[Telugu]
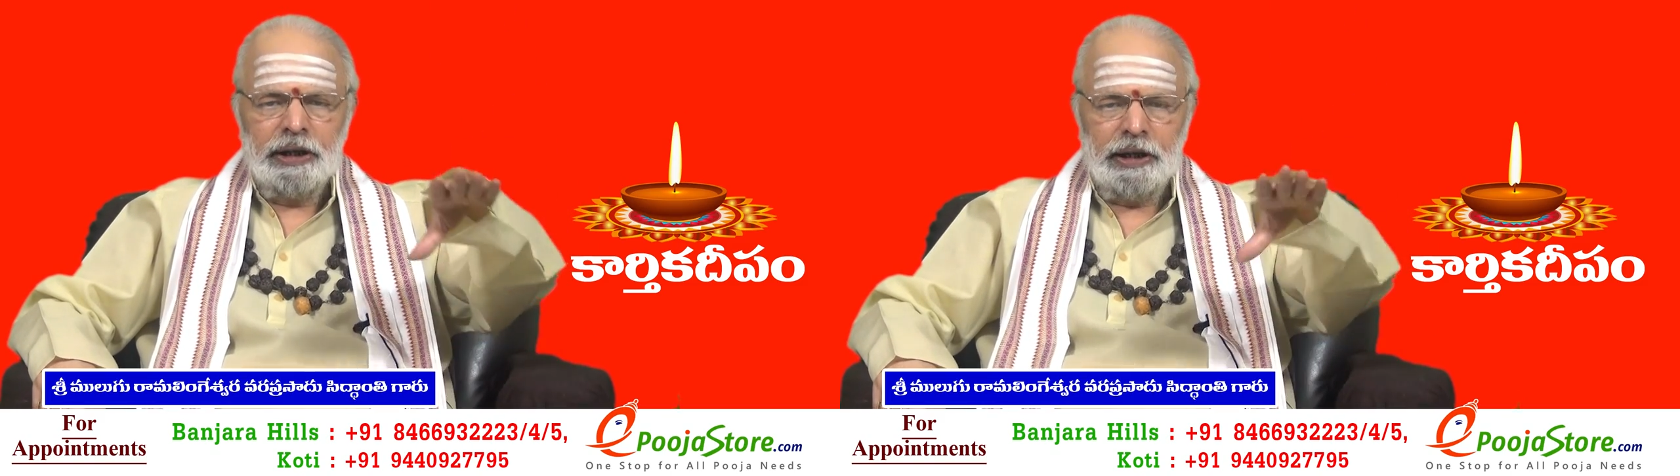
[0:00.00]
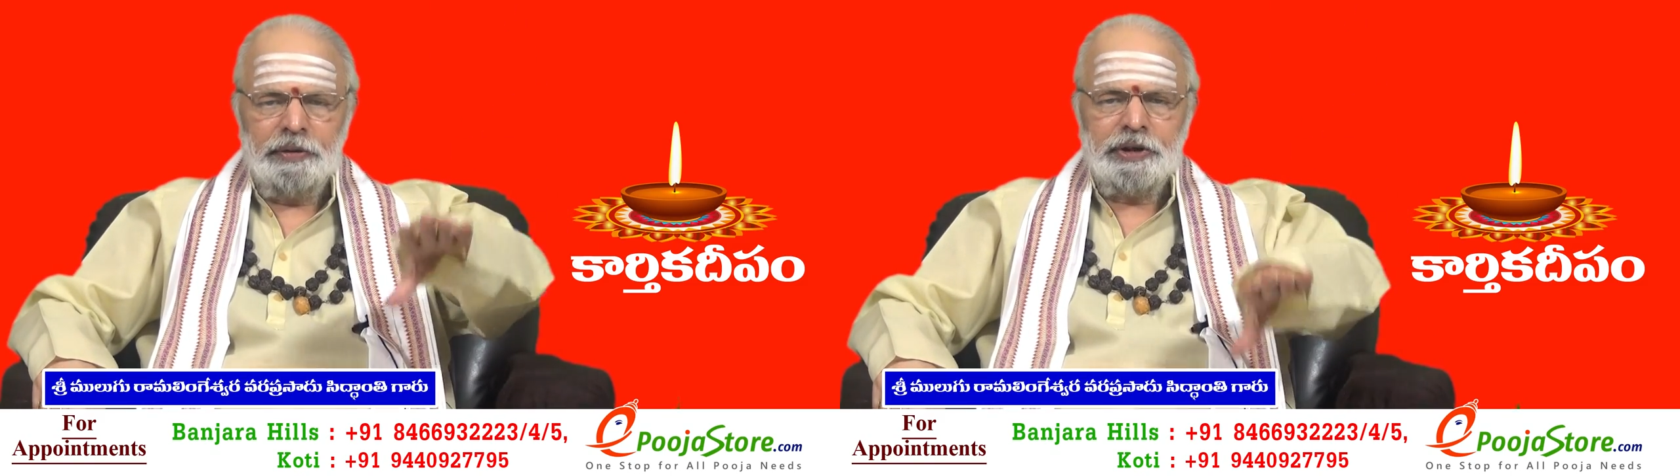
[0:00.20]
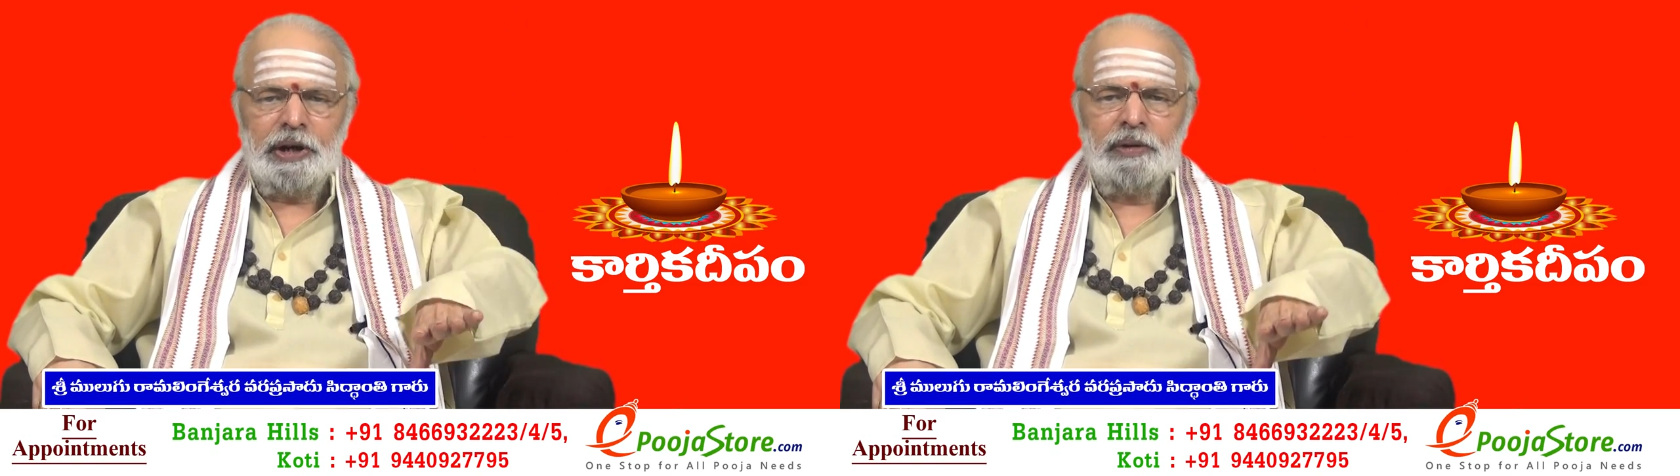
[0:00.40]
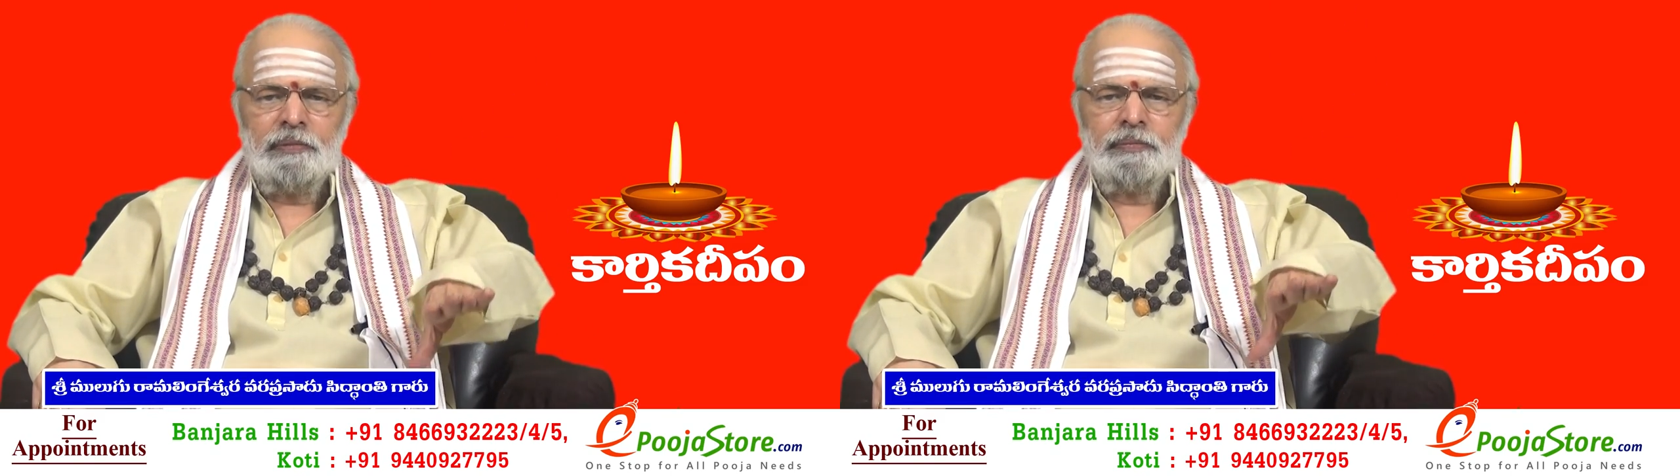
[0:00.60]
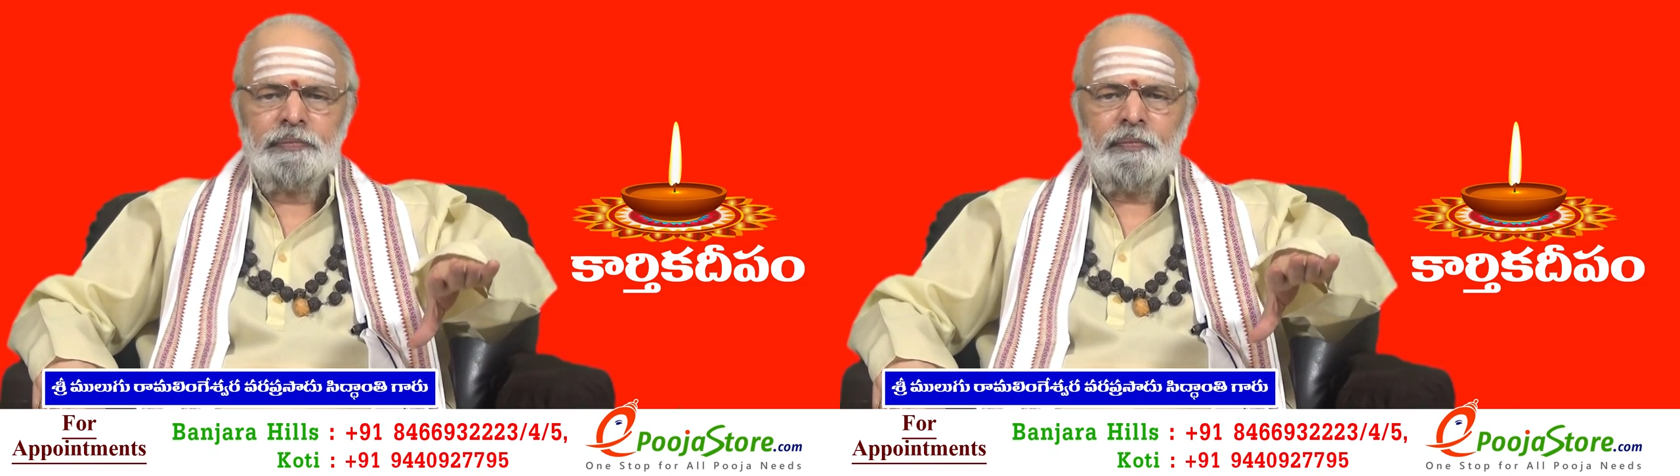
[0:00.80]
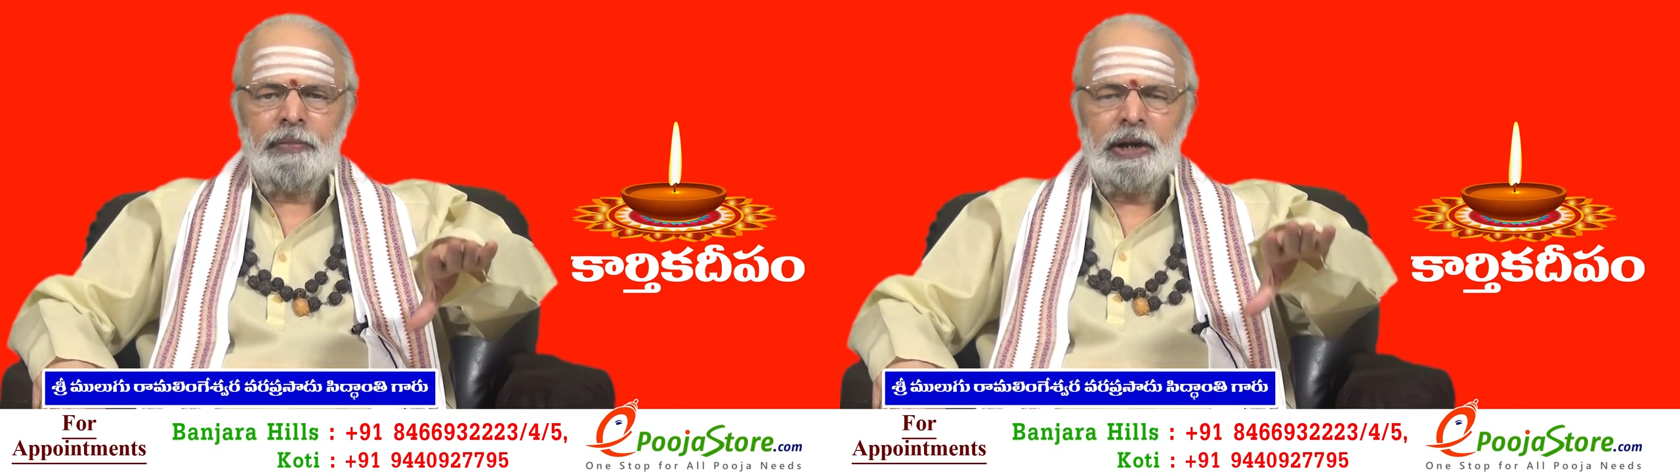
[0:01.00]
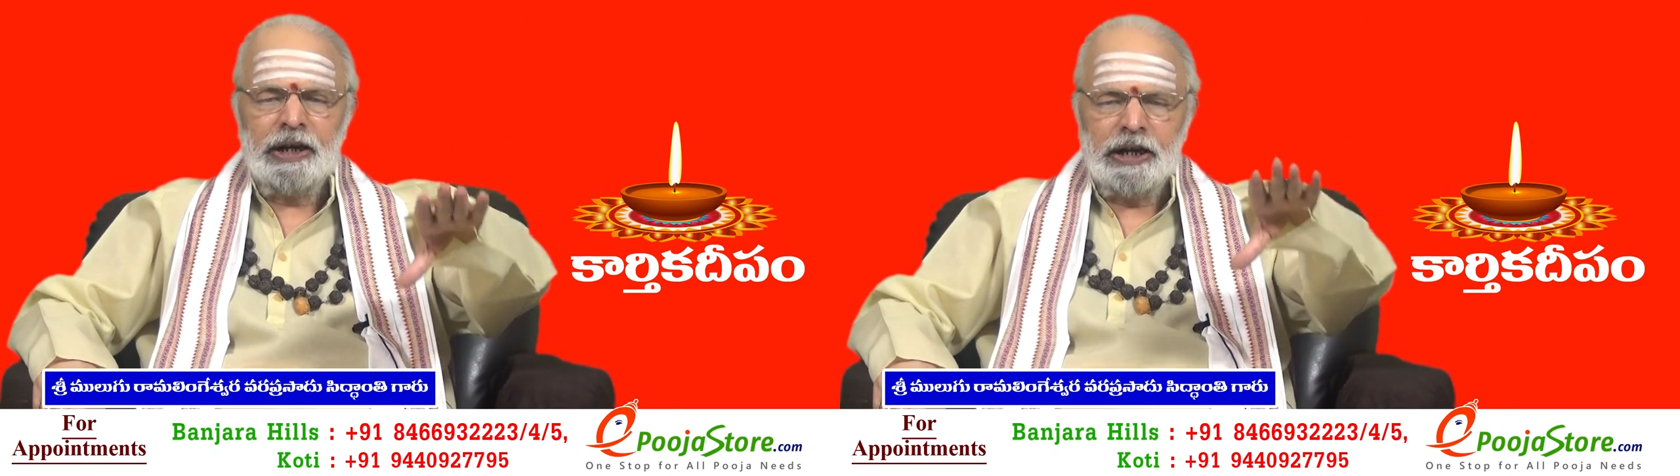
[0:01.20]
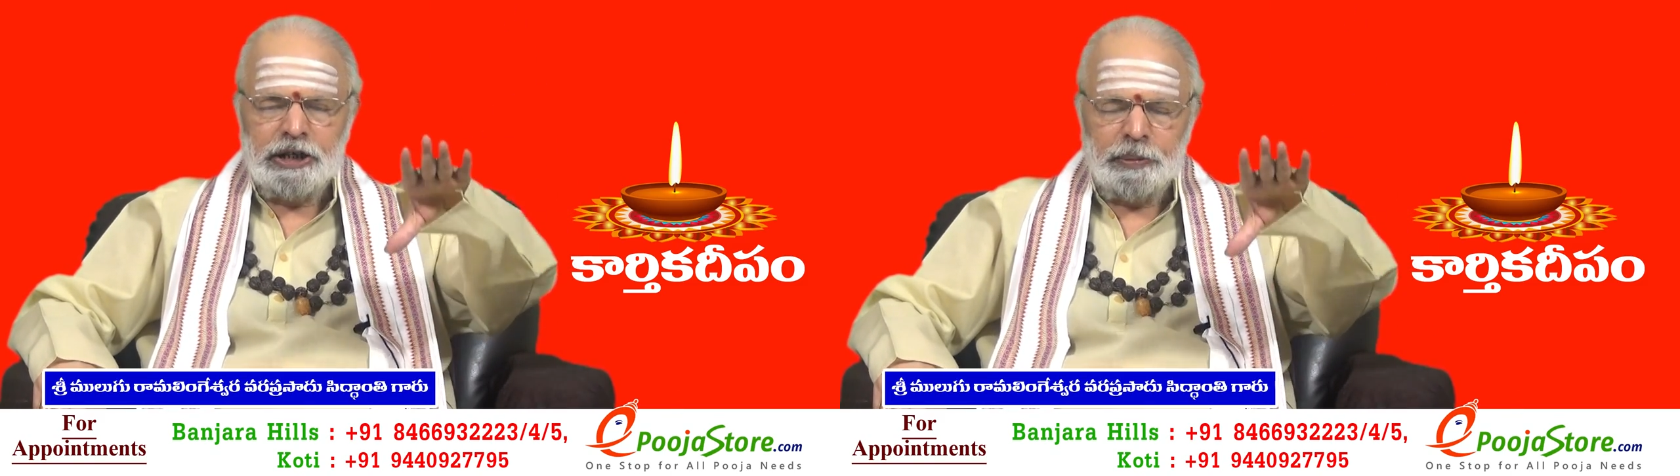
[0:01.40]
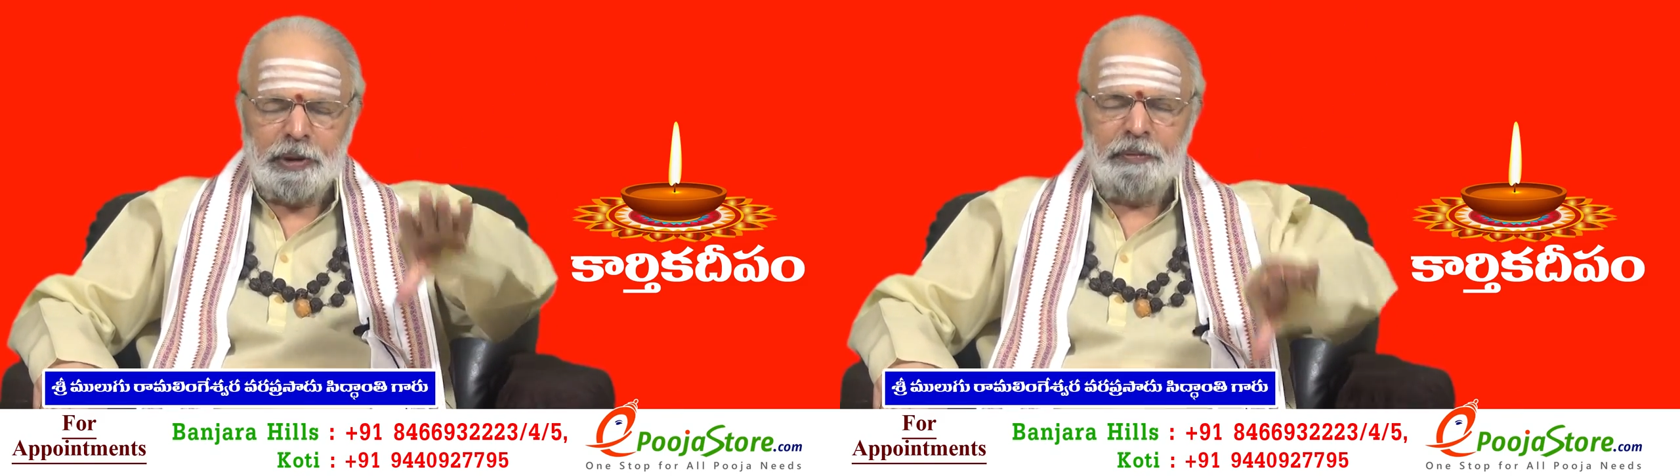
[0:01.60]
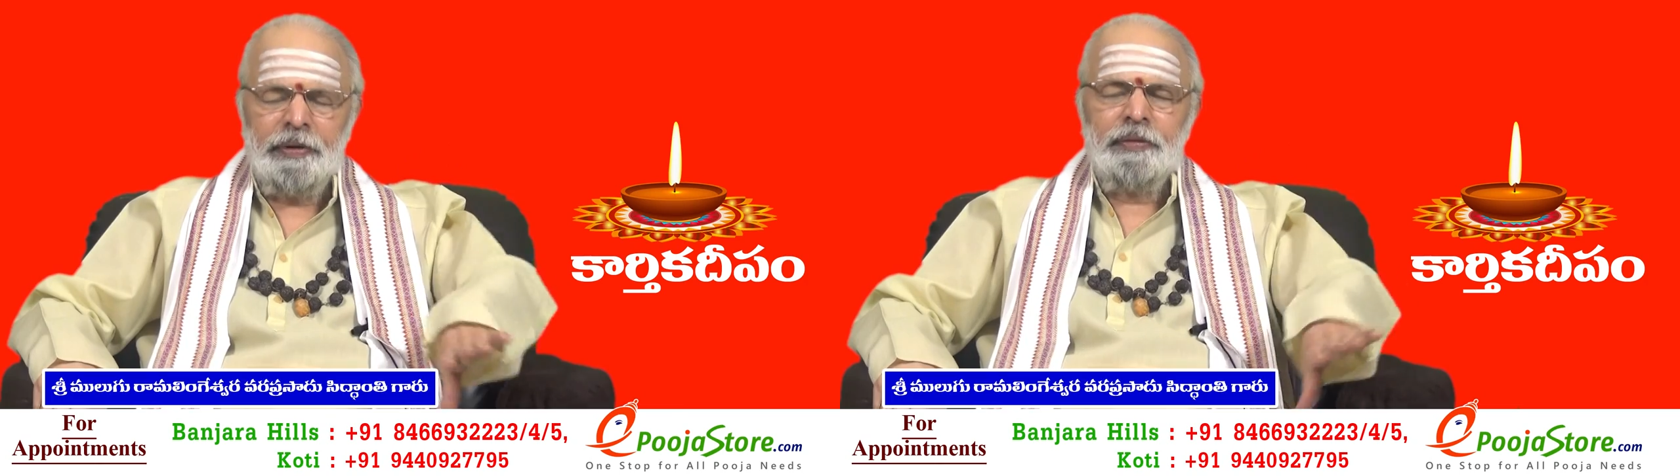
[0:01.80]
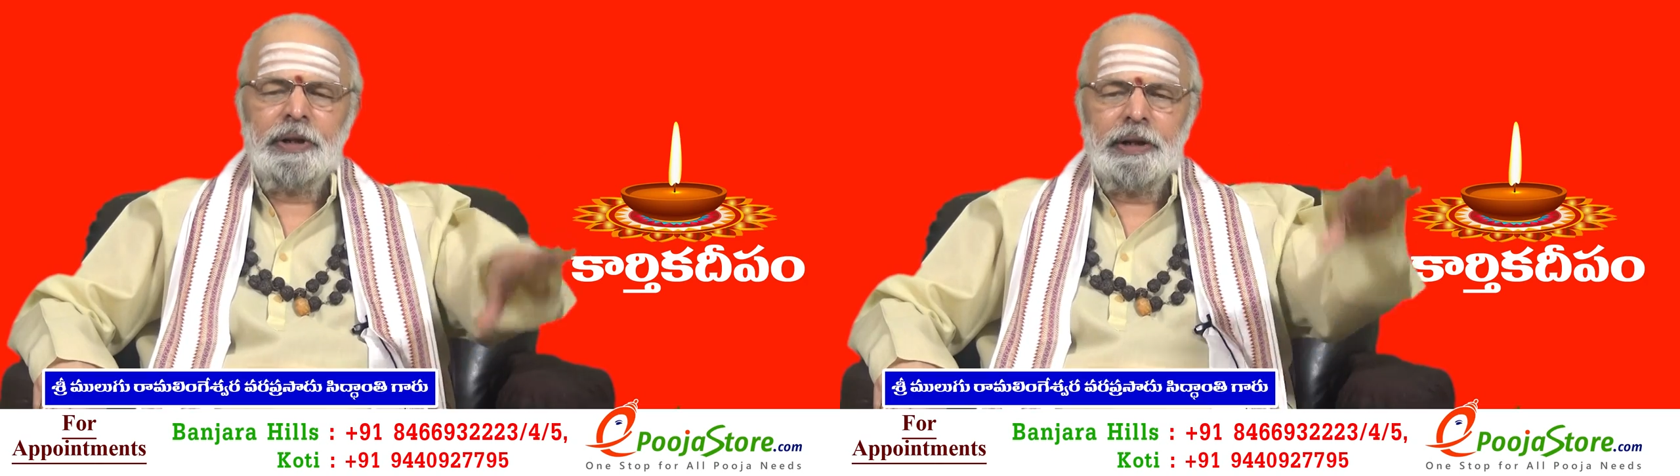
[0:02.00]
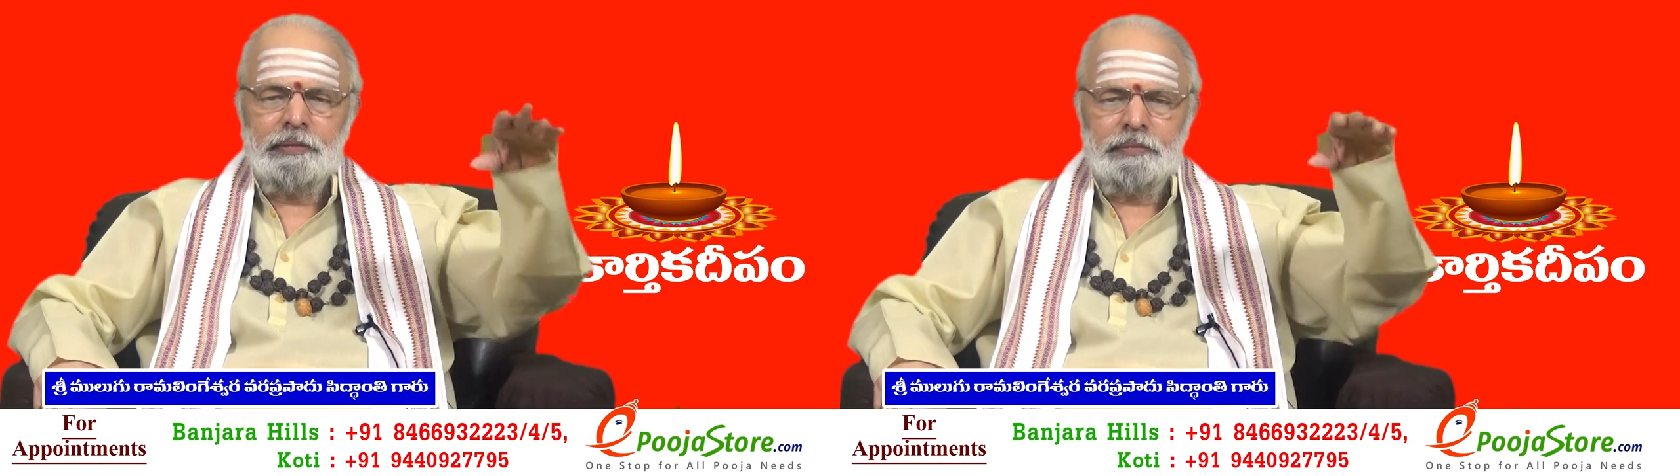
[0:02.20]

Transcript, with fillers: ఈ విషయం నిక్షిప్తమై ఉంది